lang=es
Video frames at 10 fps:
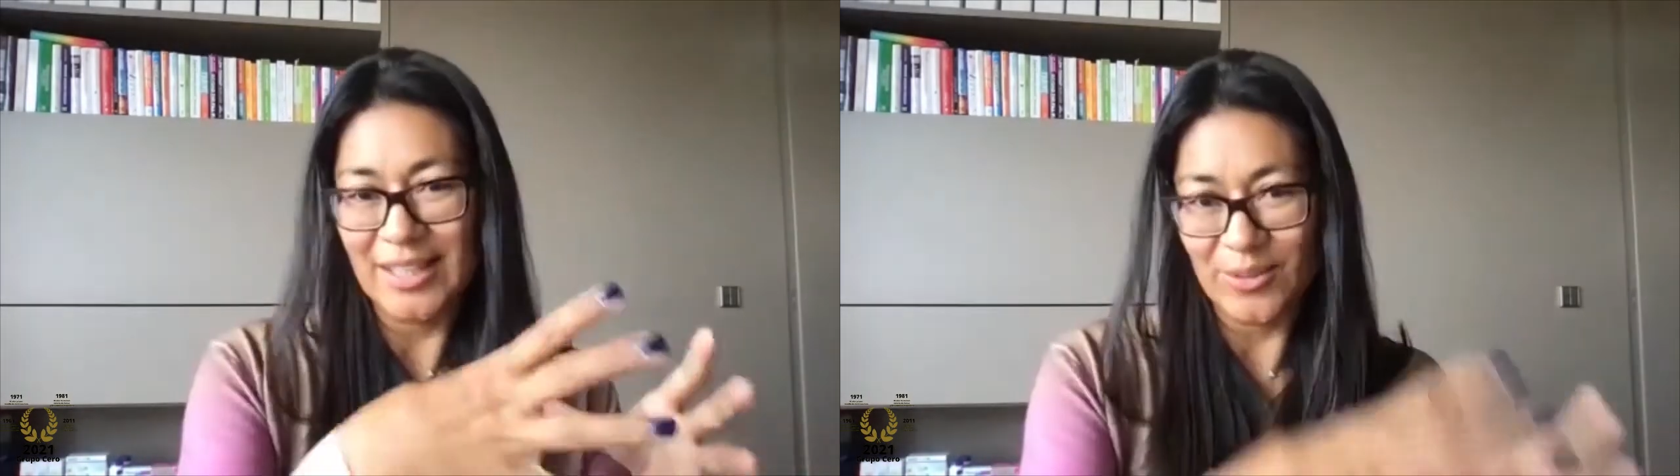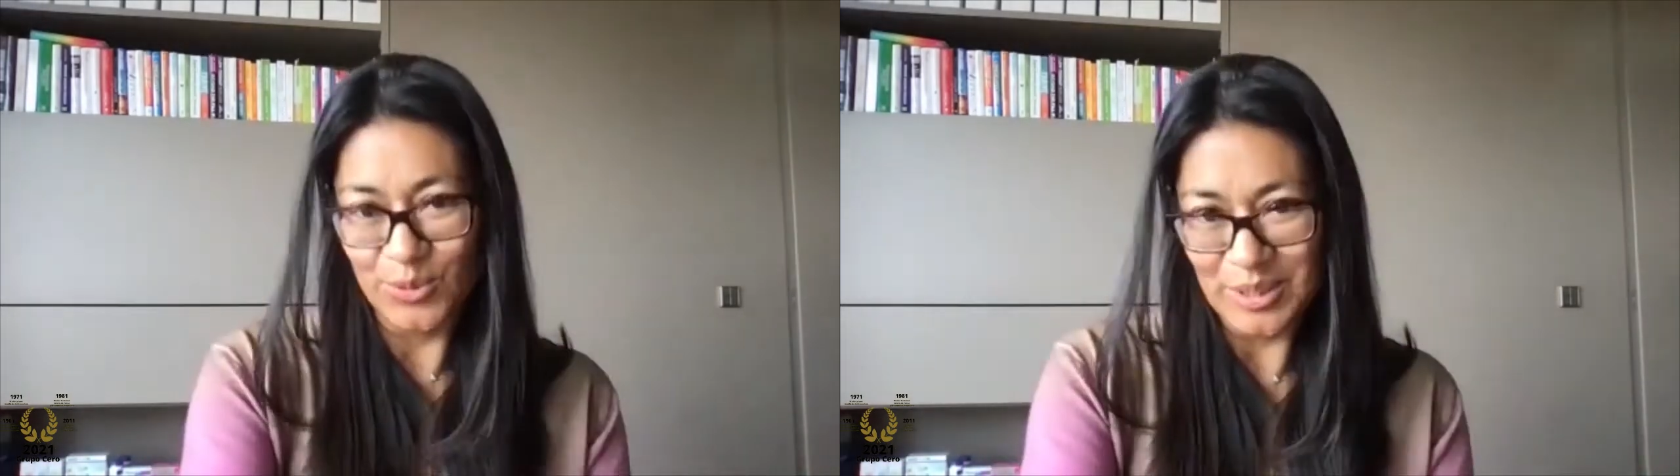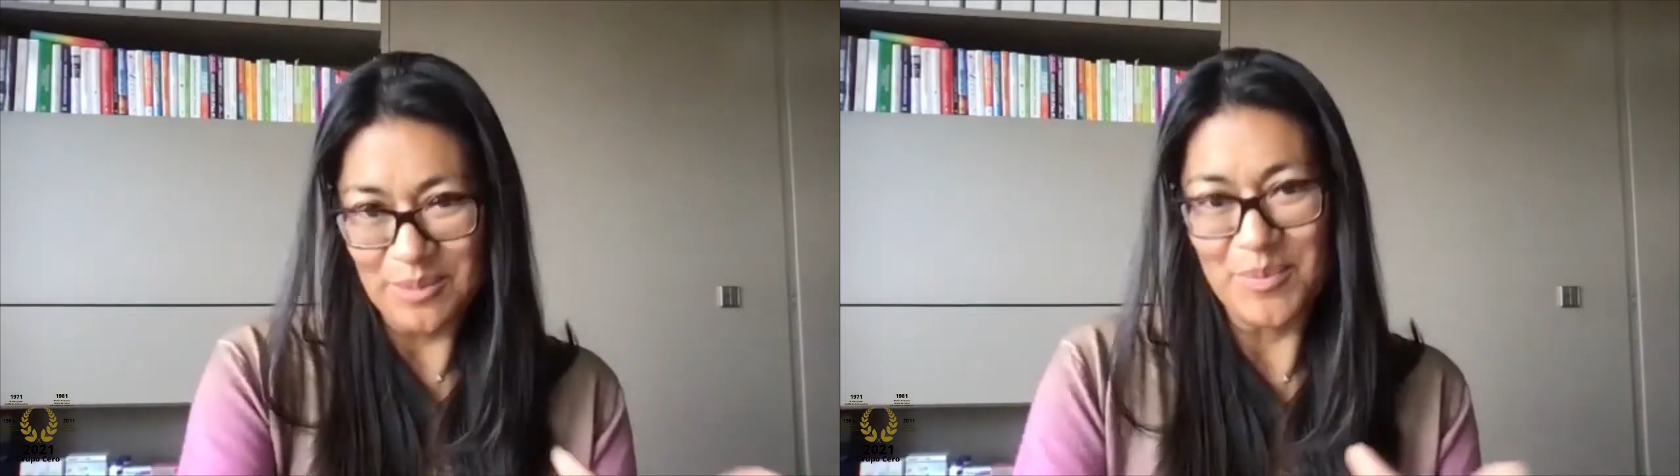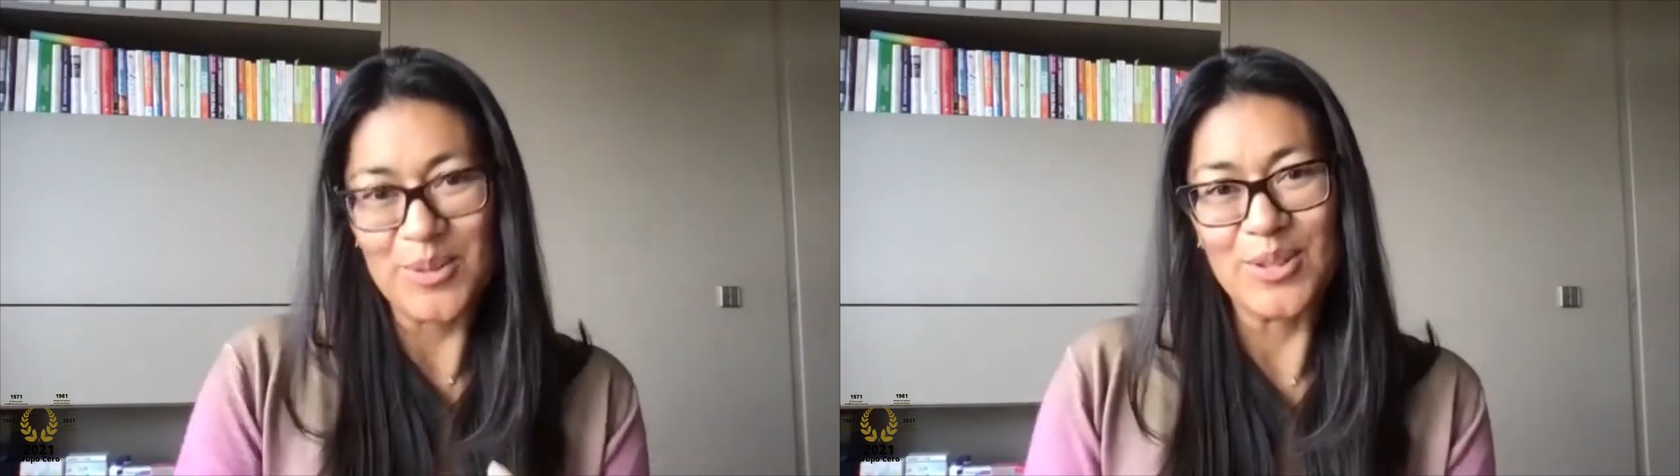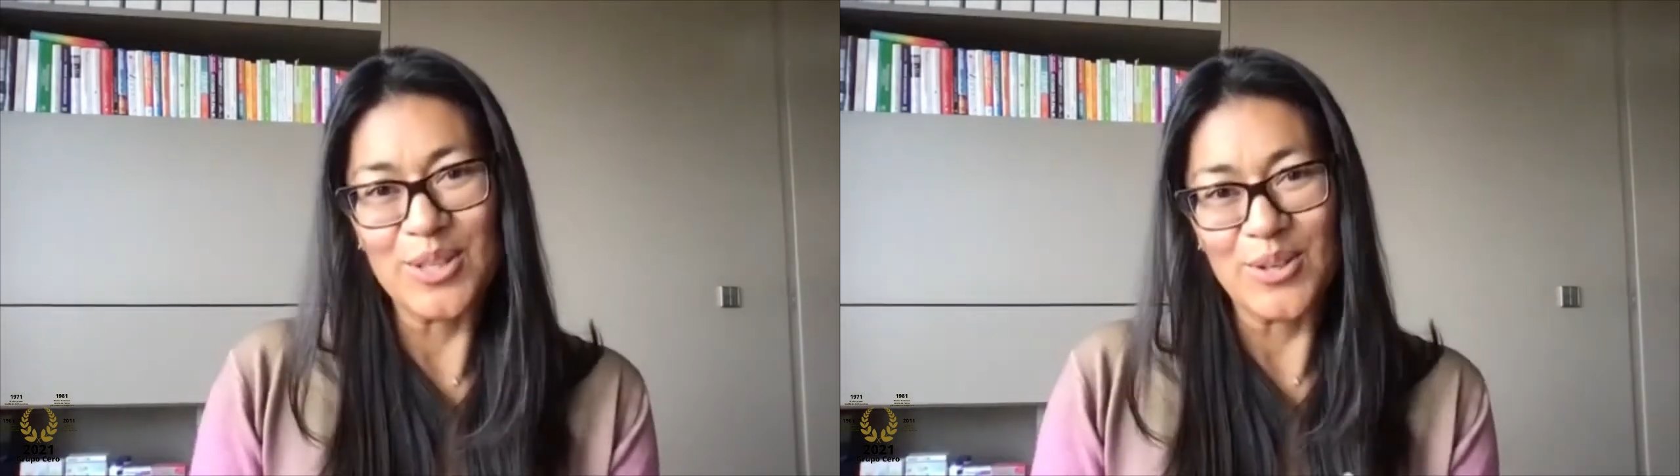un tipo,
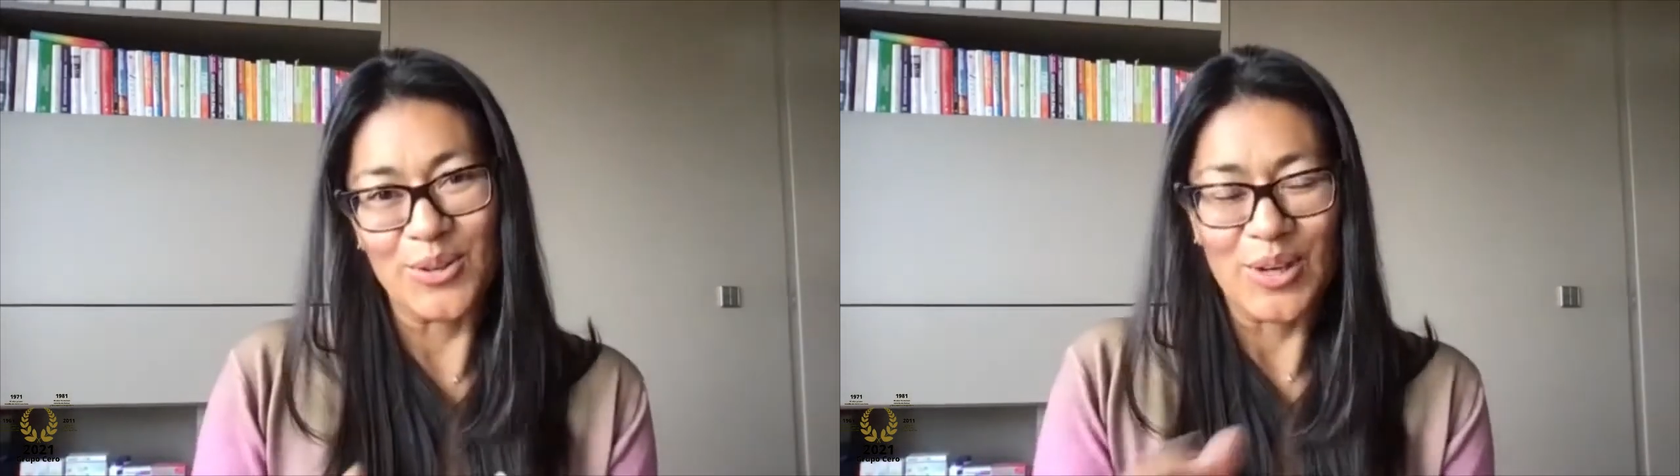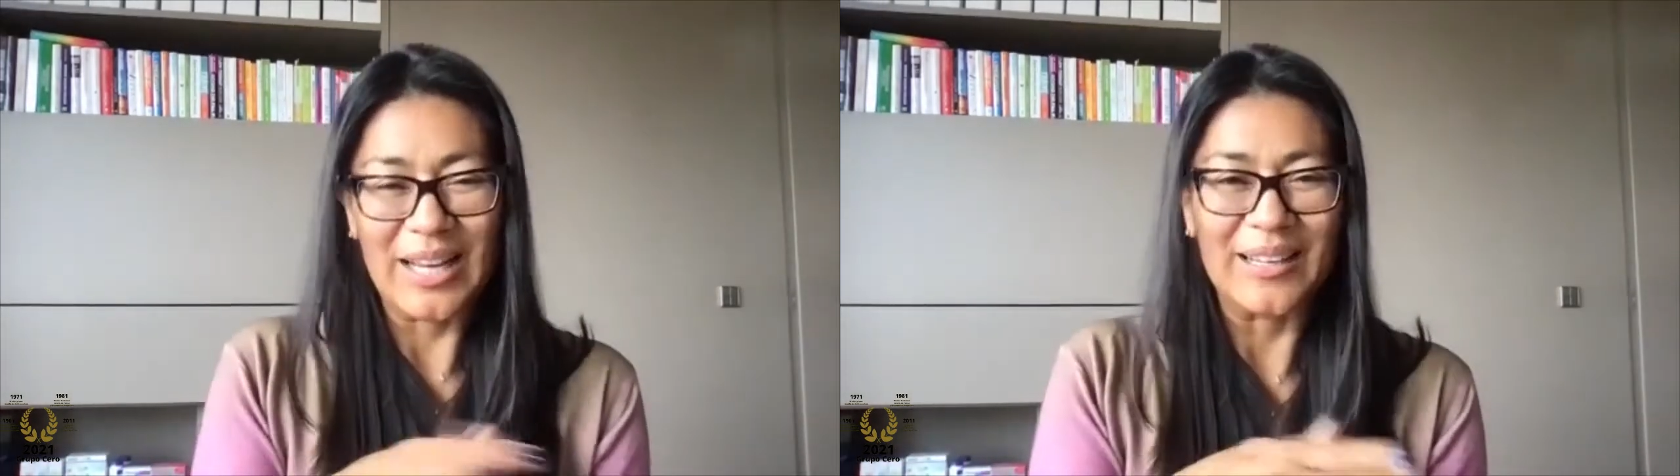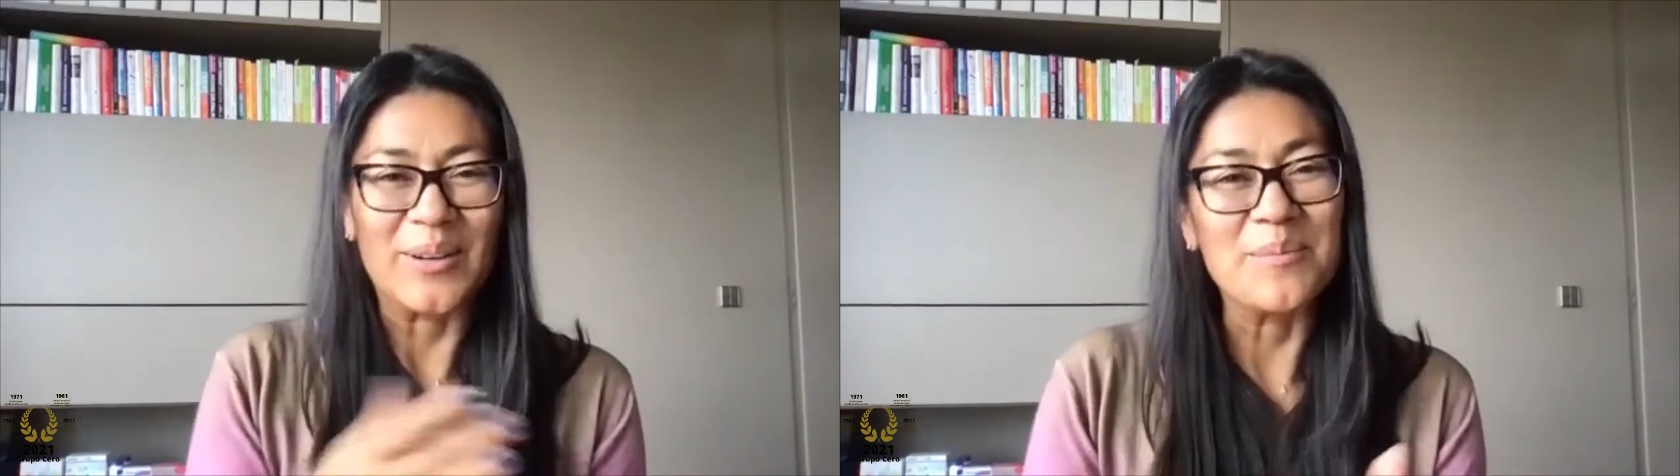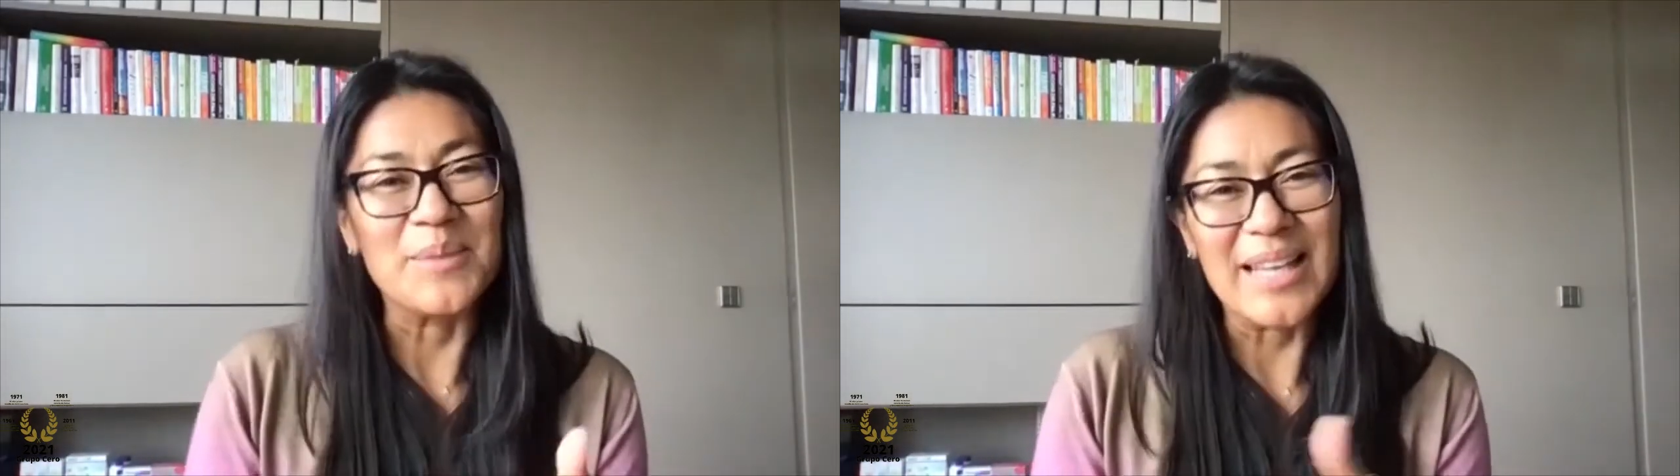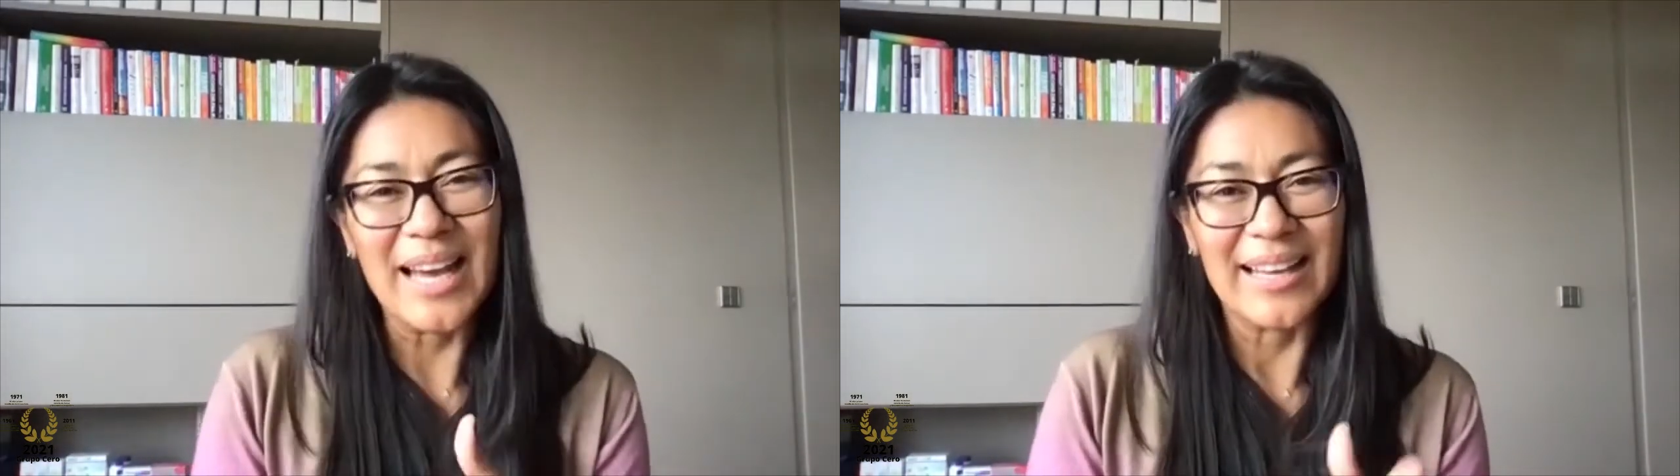sino al
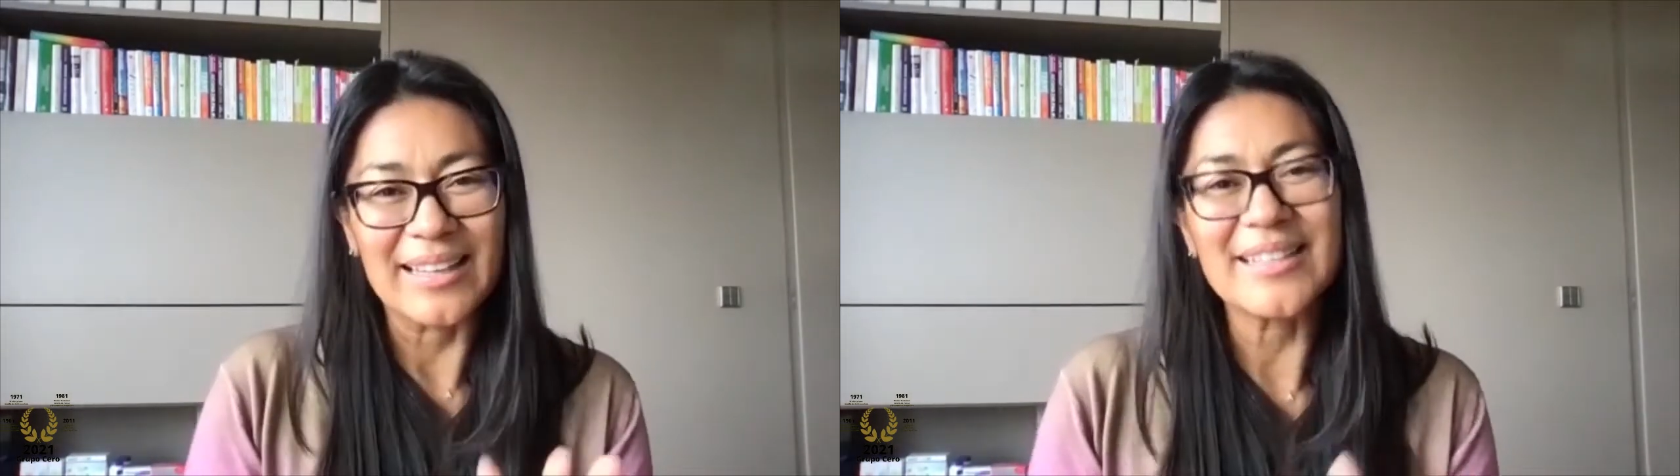combinar